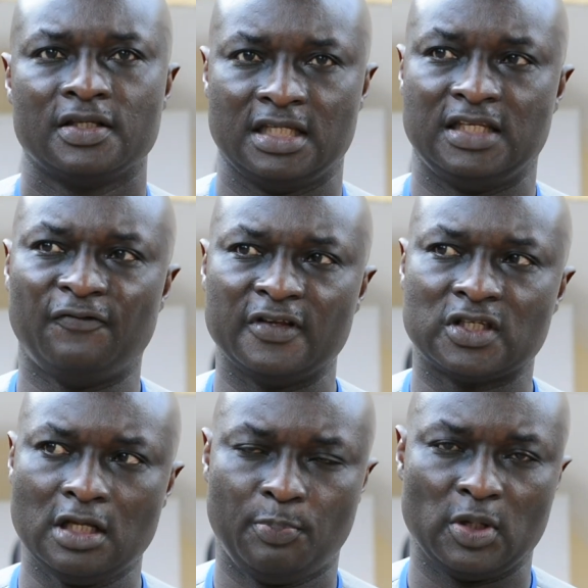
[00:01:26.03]
c'est
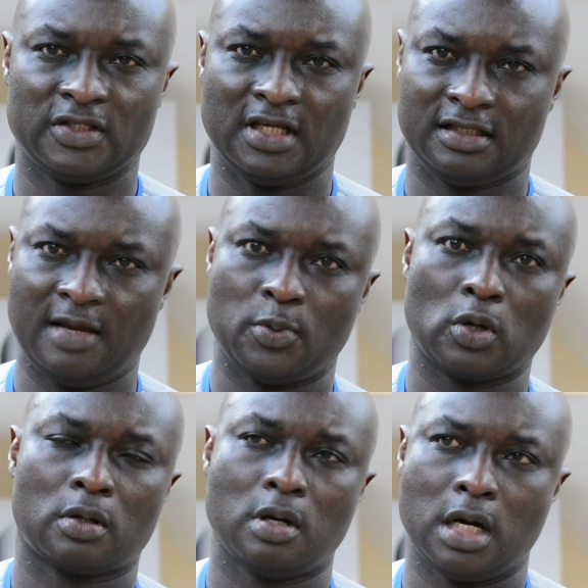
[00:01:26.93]
difficile pour les startups
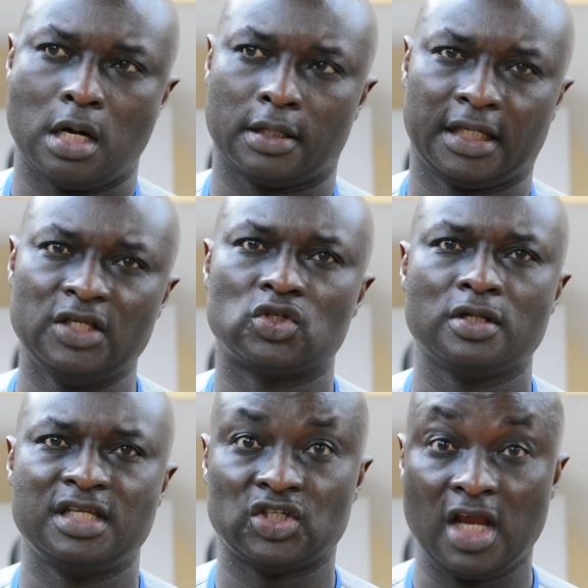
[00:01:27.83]
euh, qu'ils
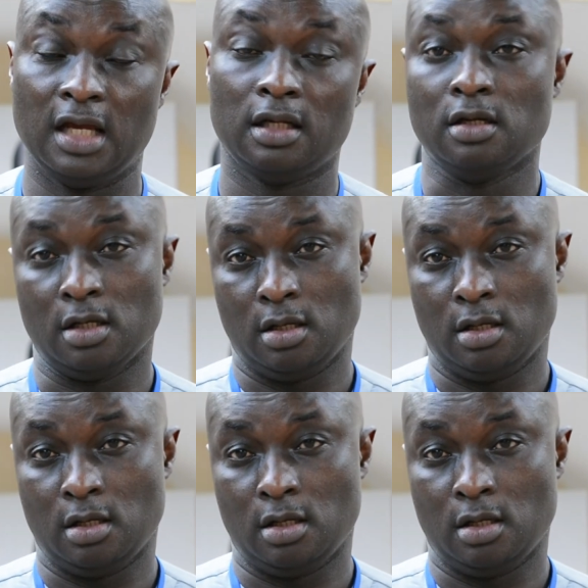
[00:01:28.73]
ont déjà